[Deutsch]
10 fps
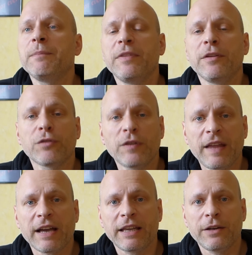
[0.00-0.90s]
eine
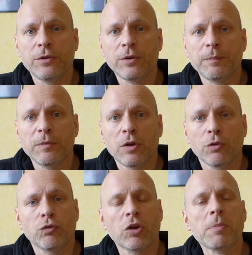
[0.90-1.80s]
Sonderregelung.
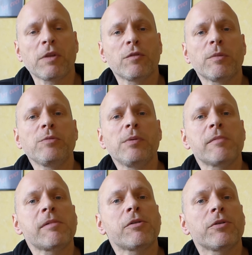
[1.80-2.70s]
Und so kann man zum Beispiel
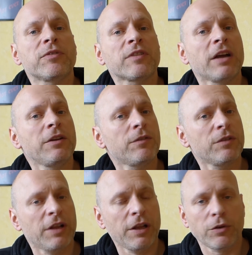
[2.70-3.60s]
aber auch aus
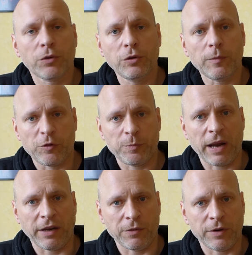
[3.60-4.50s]
traditionellen Gründen in
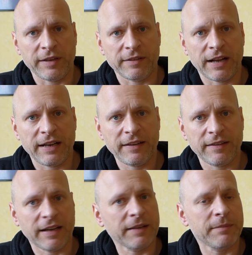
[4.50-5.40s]
Spanien oder Italien
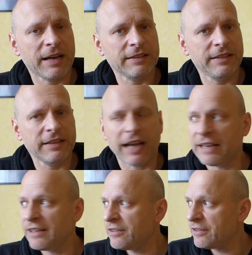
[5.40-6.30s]
Sachen machen, die
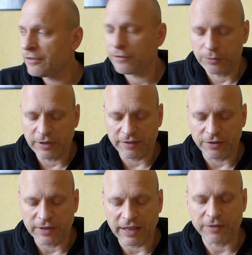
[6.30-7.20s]
eigentlich nicht
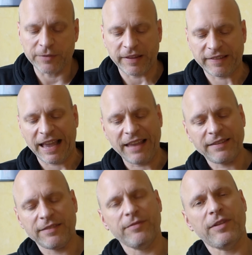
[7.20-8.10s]
zulässig werden. Also das
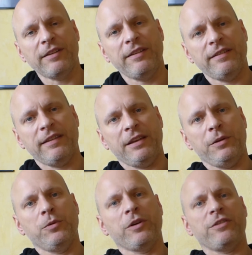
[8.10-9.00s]
heißt, wenn diese
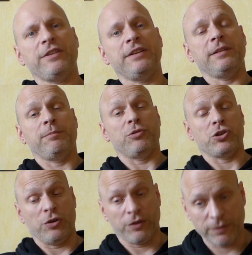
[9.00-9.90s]
EU-Richtlinie
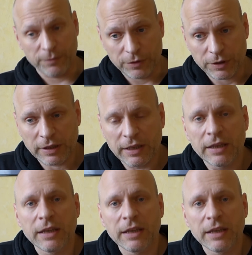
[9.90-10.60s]
beschlossen wird,